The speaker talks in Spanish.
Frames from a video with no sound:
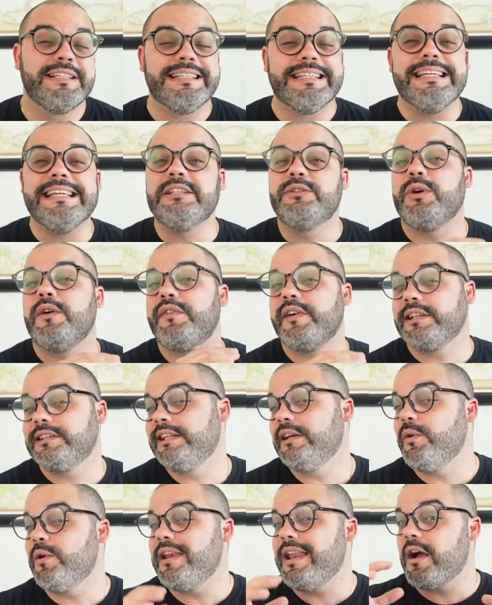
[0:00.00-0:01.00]
y tu
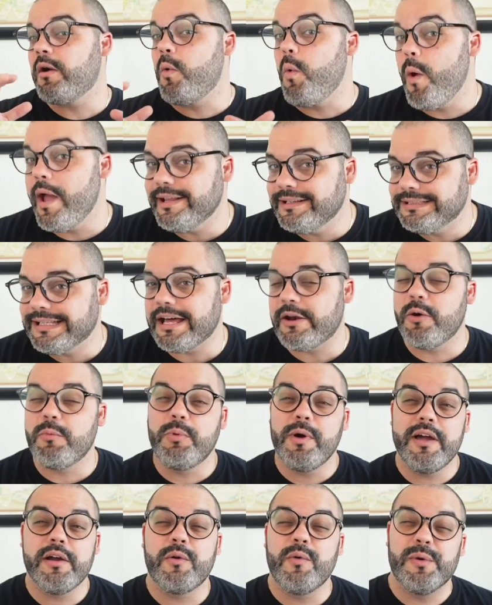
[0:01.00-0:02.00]
efectivo en la cuenta no
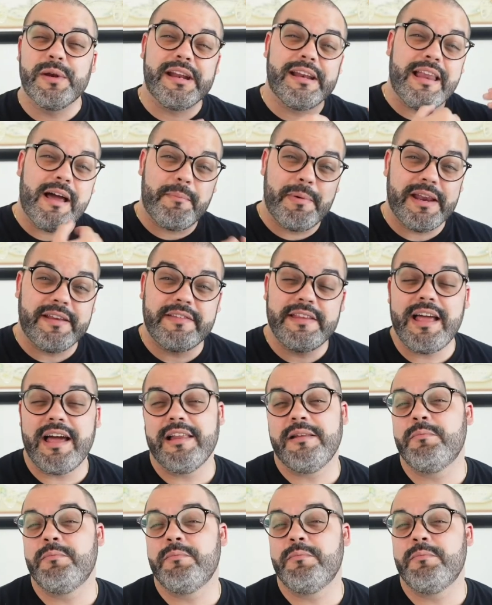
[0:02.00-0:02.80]
puede cubrir la pérdida,